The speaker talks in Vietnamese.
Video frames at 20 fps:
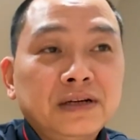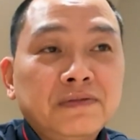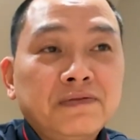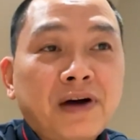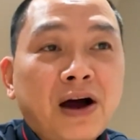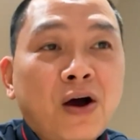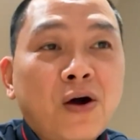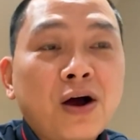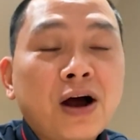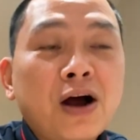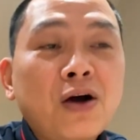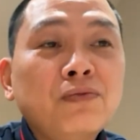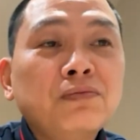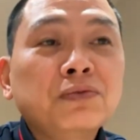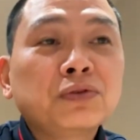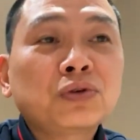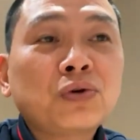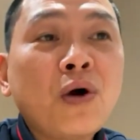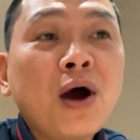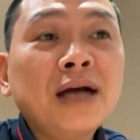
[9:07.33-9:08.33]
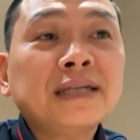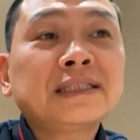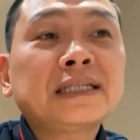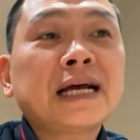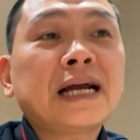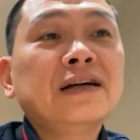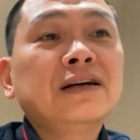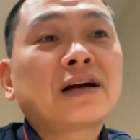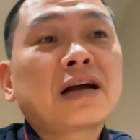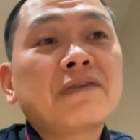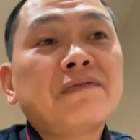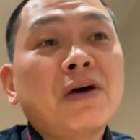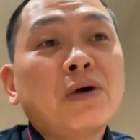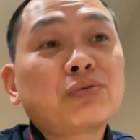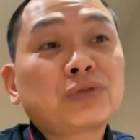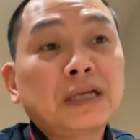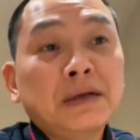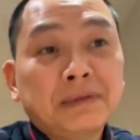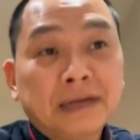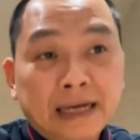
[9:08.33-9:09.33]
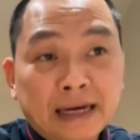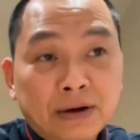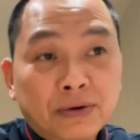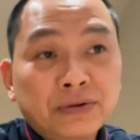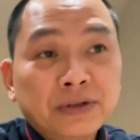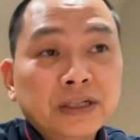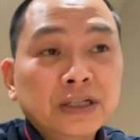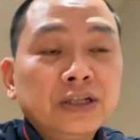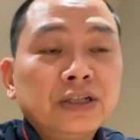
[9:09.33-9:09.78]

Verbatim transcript: và họ không thoát ra được cái vòng tiếp theo,